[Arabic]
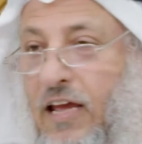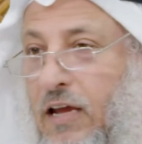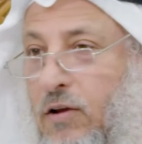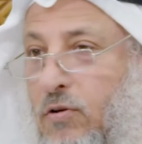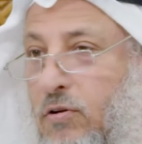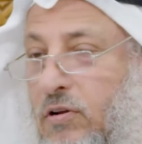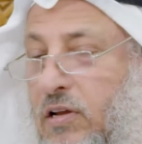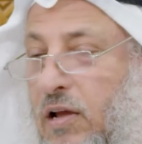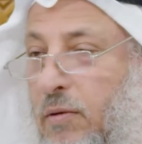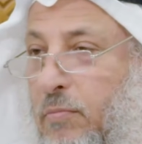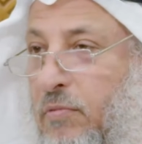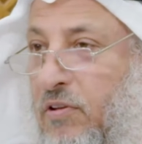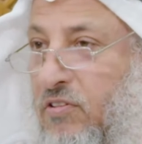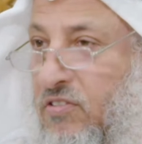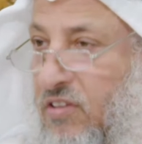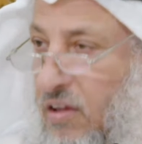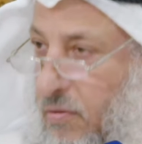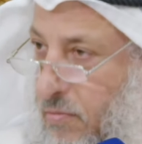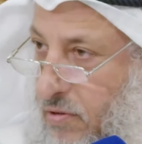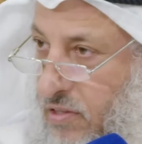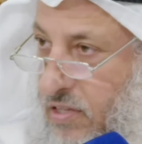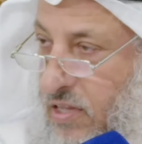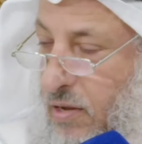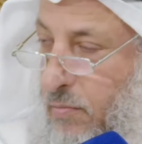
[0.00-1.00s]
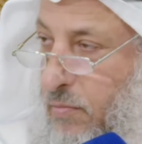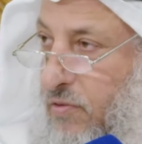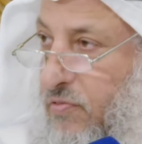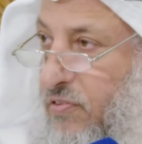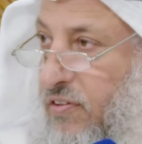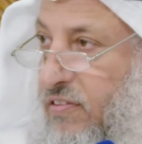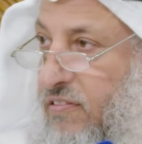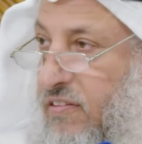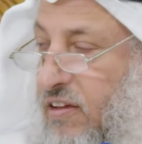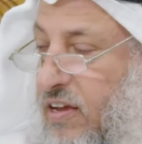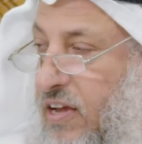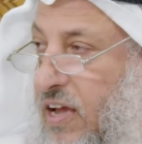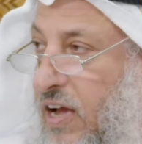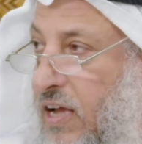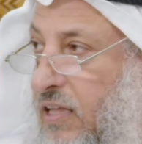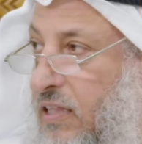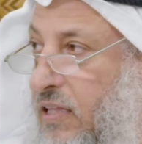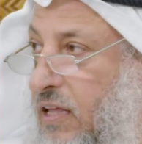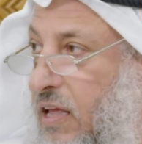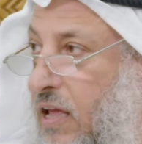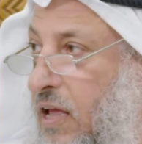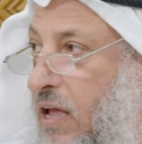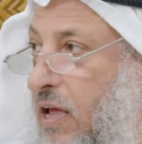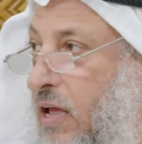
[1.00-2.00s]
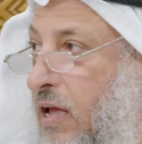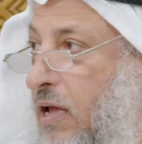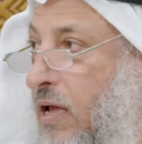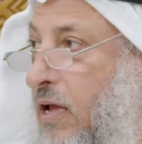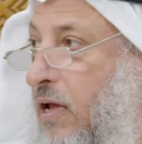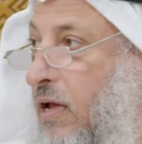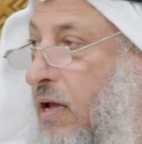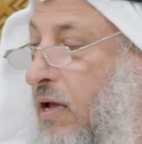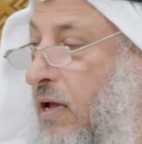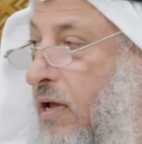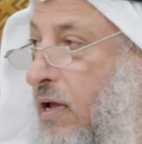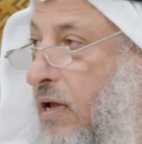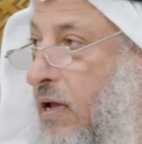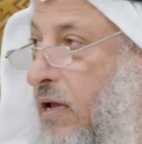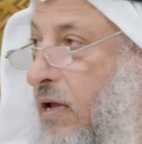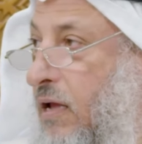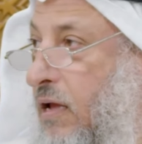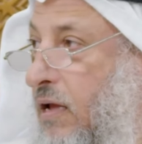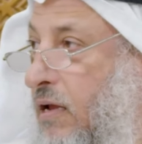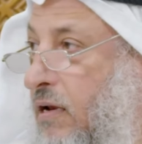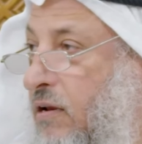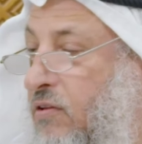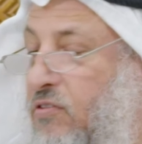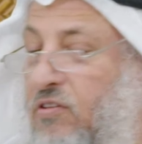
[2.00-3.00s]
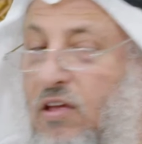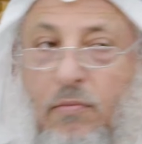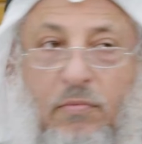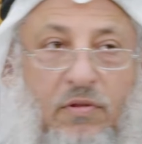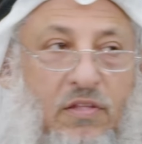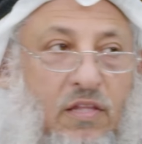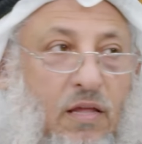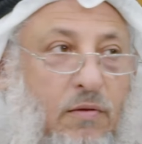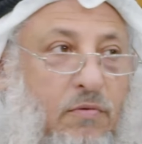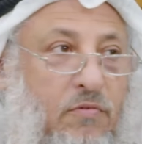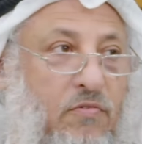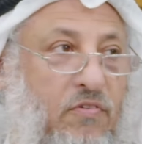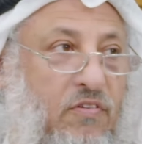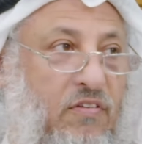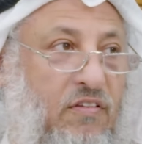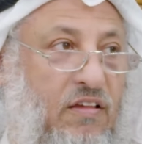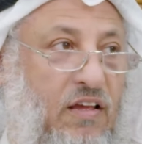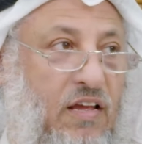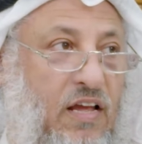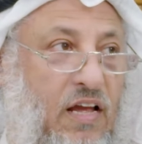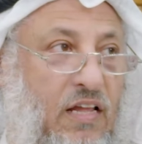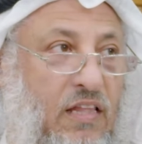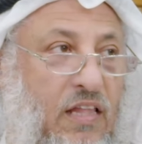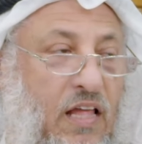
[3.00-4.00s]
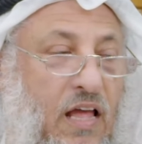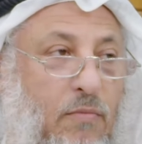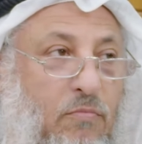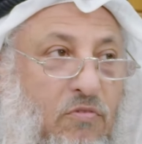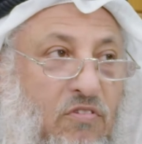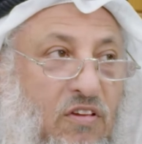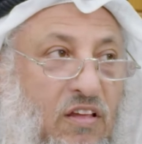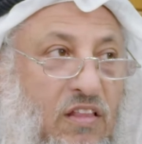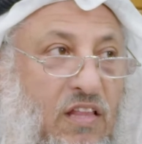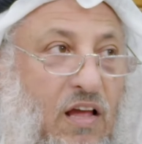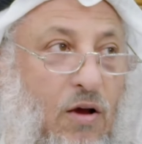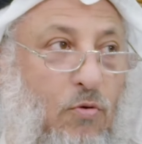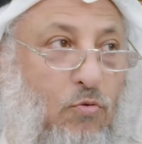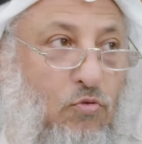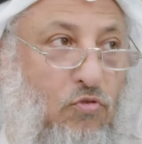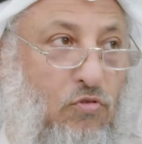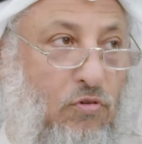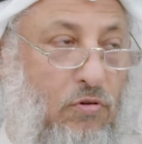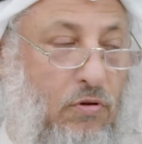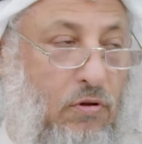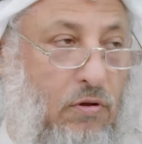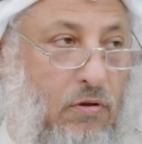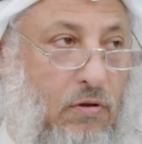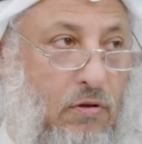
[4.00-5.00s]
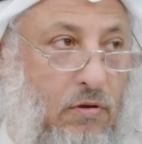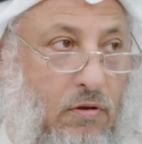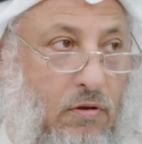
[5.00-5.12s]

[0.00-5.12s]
يقول كم نصاب التمر في الزكاة آه نصاب التمر في الزكاة خمسة أوسق